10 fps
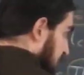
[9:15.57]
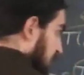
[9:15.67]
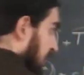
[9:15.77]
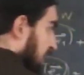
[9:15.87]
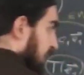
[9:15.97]

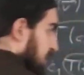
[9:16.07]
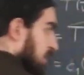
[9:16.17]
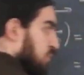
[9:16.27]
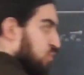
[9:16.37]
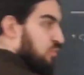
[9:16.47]
Ve
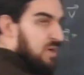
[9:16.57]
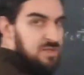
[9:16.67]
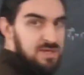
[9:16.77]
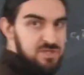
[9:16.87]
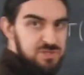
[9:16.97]
aslında bu
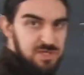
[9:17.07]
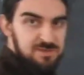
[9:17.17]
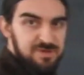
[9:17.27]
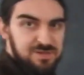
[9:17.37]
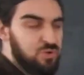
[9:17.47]
yuvarlak
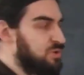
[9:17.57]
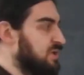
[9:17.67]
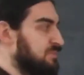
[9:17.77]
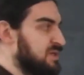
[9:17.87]
içindeki vektörlerin